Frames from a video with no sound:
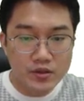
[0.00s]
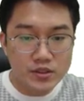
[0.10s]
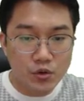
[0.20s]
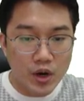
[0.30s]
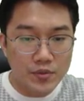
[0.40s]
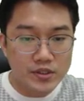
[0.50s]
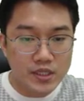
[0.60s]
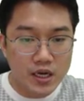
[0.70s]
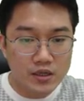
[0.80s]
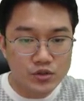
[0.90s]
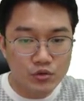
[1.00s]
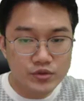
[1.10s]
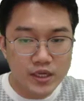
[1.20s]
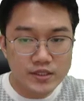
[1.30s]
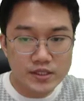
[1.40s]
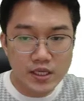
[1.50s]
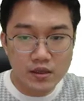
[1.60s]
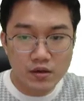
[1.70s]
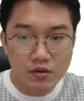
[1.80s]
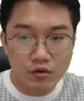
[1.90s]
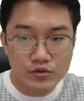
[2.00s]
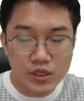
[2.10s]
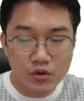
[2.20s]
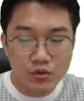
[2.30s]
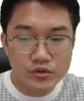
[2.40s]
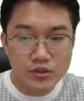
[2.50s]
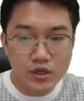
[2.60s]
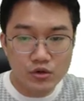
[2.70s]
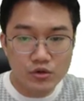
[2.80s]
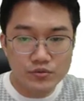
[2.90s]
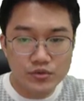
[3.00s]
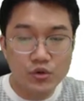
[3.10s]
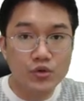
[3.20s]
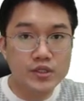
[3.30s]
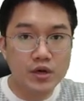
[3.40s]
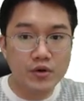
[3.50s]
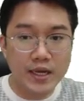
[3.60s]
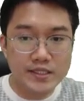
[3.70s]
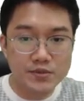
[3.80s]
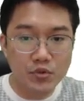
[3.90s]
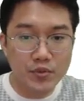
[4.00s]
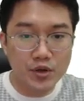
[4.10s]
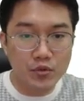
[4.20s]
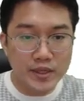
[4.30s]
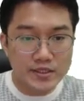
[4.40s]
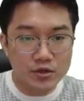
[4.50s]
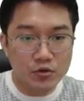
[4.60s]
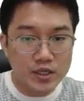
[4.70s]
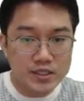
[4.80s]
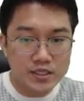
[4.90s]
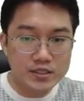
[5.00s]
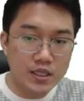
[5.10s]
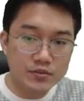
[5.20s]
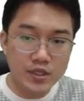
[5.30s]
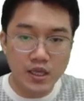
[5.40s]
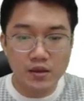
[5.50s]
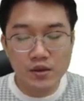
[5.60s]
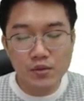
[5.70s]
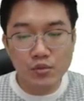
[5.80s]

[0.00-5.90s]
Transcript: 그래서 화면상 너무나 이제 어, 우리가 코드하고 블록 코딩하고 같이 보면 완전히 꽉 차기 때문에